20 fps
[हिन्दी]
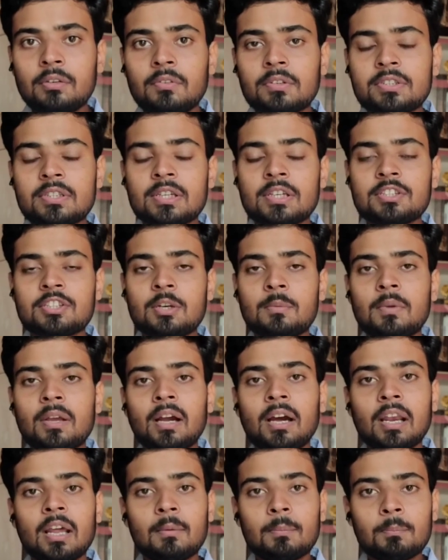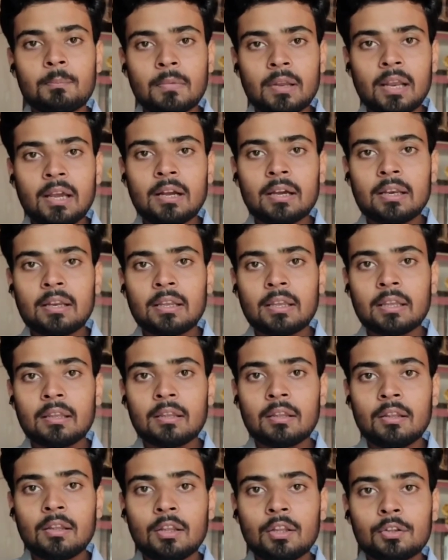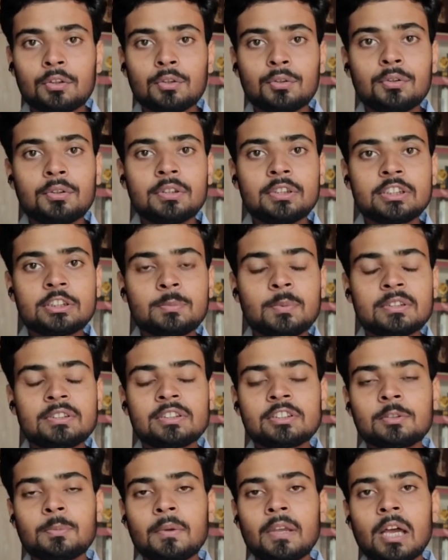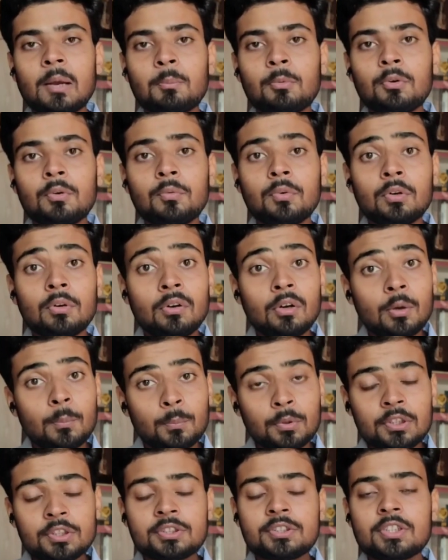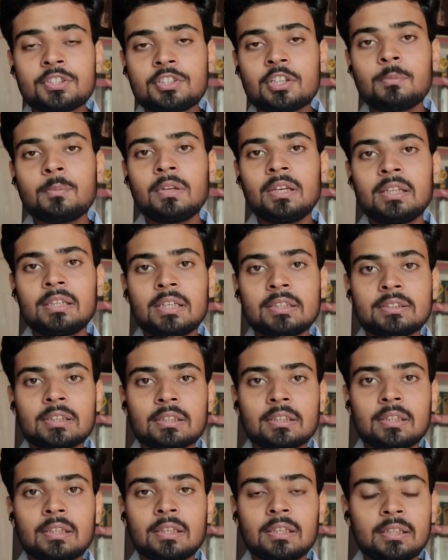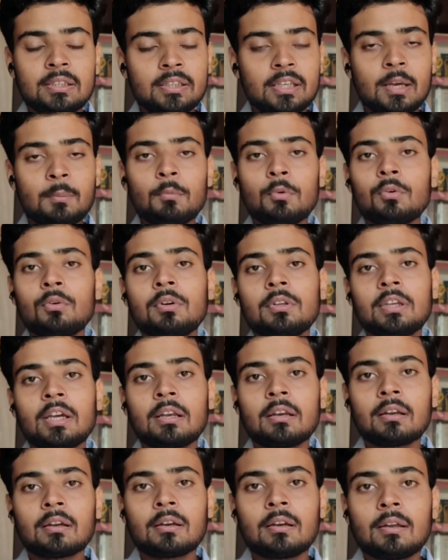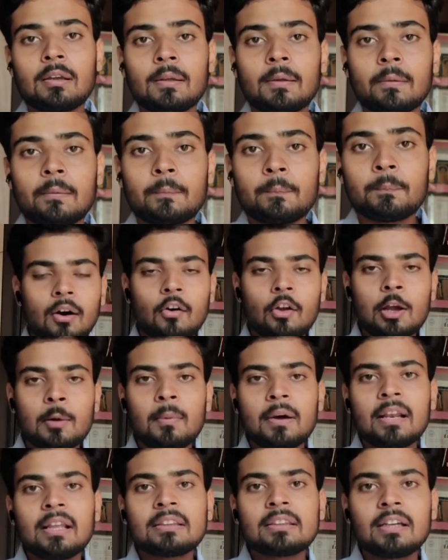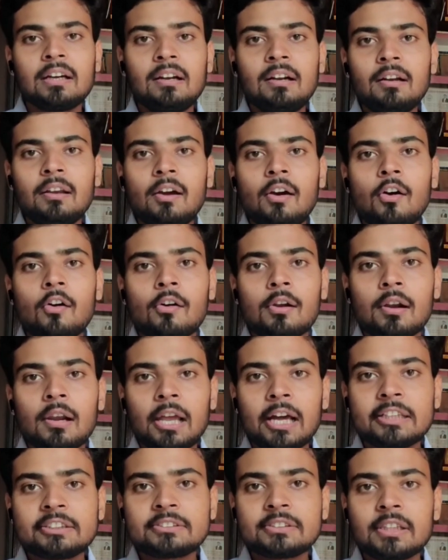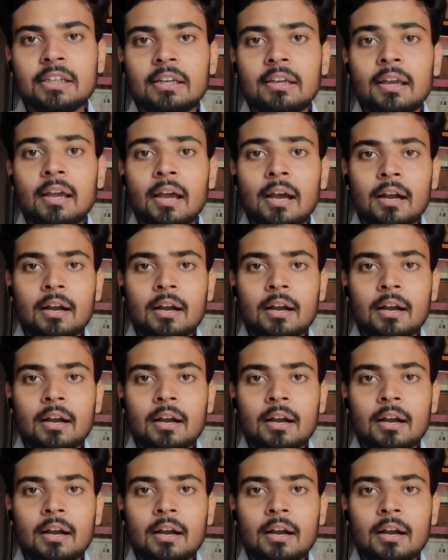इन्वेस्टिगेशन में अगर आप मना करेंगे तो इस बेसिस पे आपको वो पुलिस स्टेशन भी ले जा सकते हैं ये हम लोग को ध्यान रखना है और हमारा थर्ड और लास्ट है